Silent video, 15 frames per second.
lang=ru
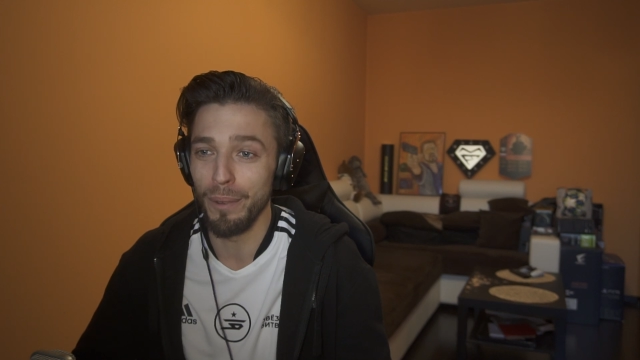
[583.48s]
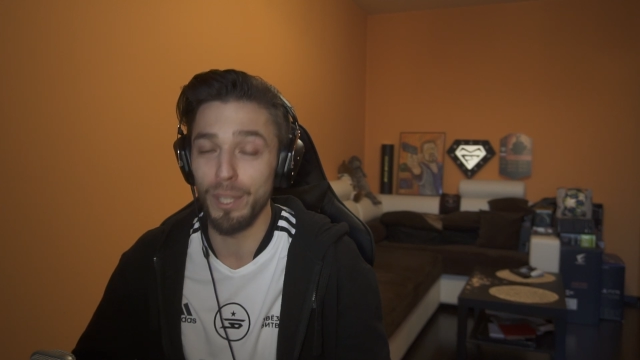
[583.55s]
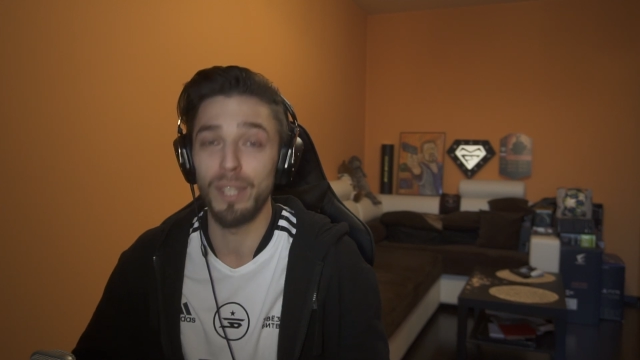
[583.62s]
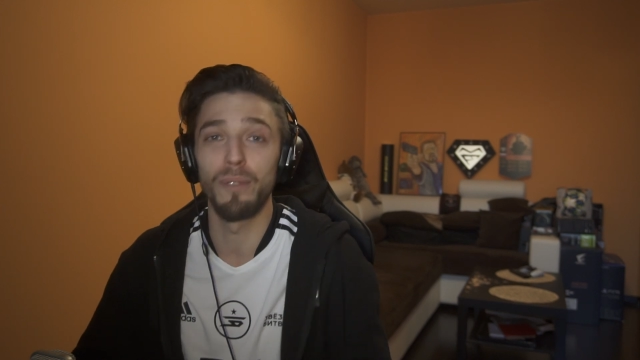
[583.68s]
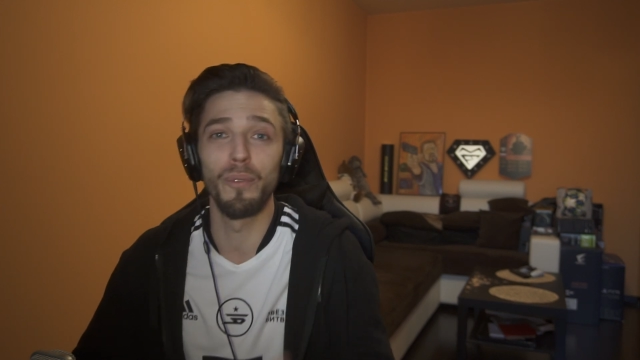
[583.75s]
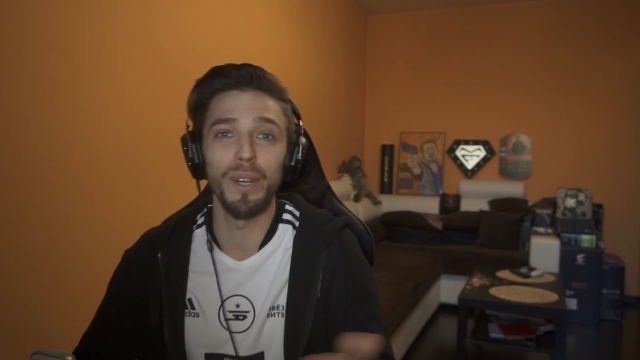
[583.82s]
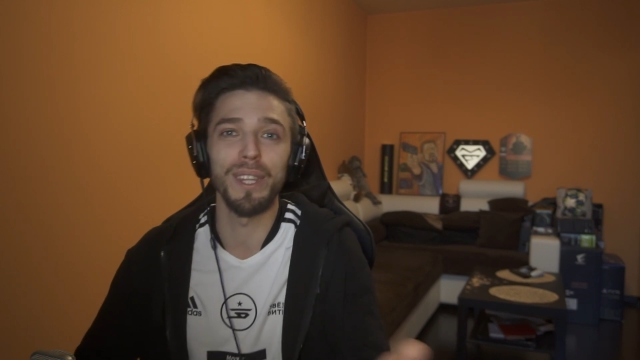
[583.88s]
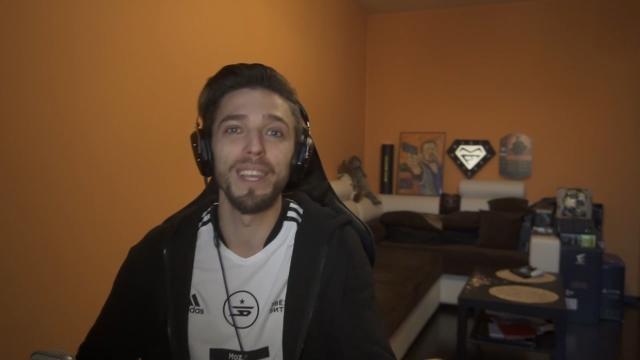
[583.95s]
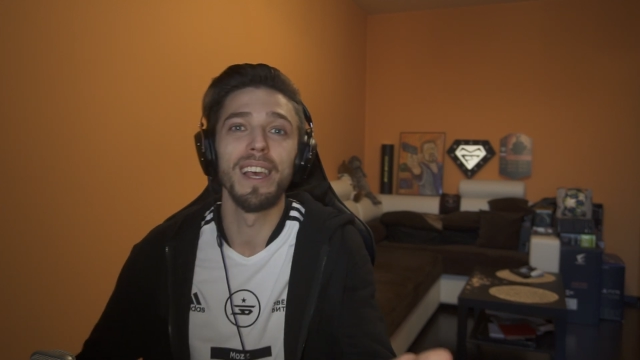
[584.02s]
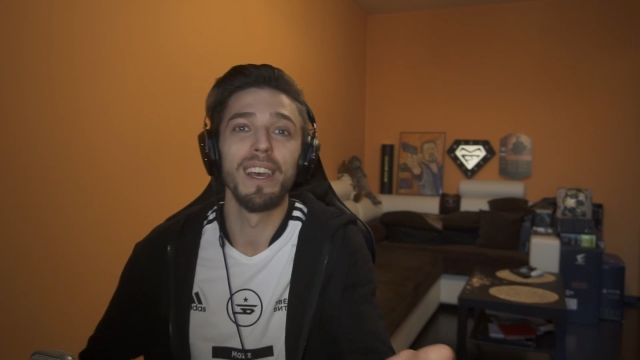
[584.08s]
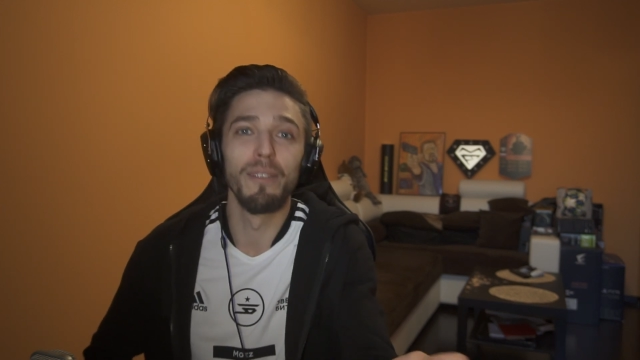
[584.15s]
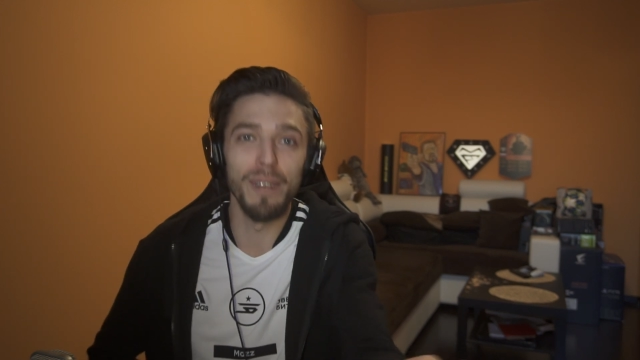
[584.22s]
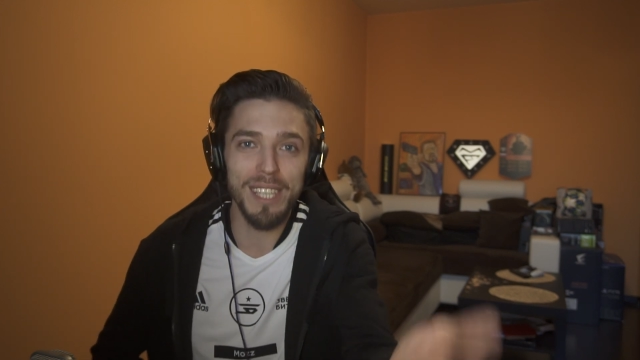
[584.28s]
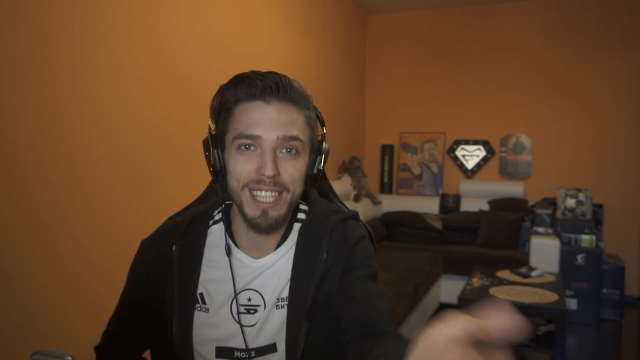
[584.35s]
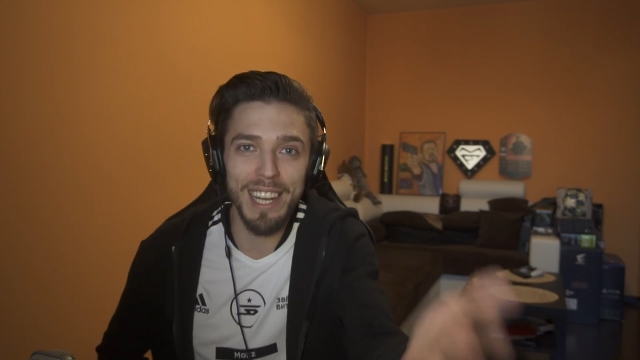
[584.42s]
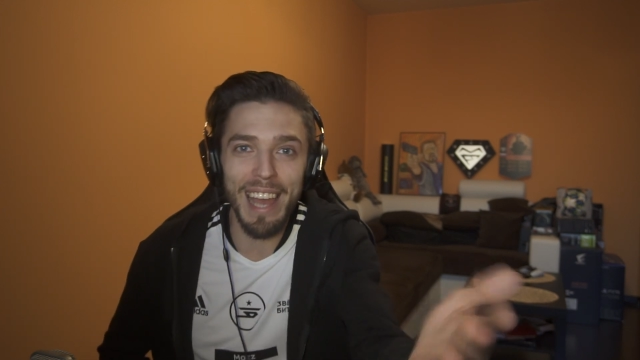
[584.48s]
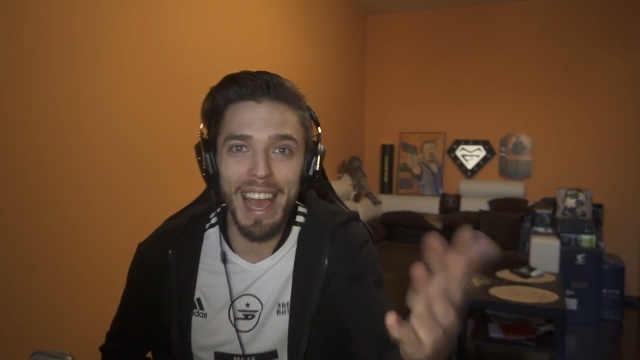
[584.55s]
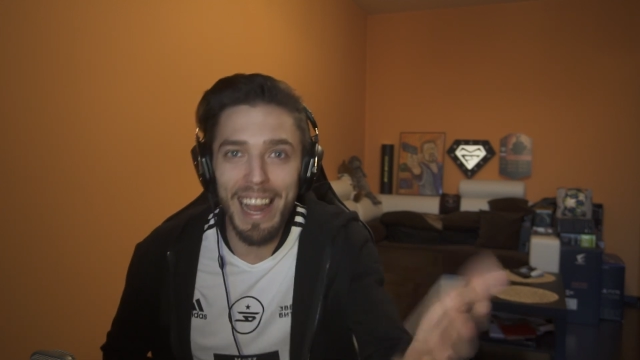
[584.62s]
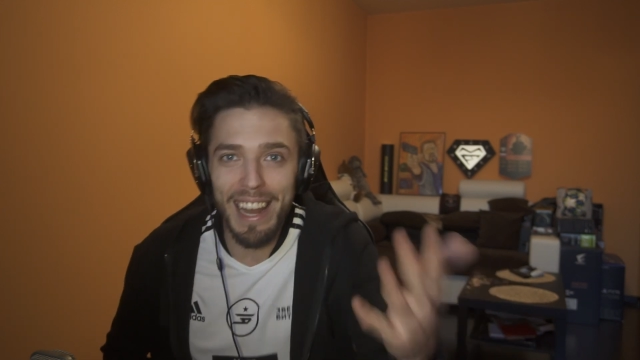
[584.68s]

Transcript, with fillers: вот, вот, вот зря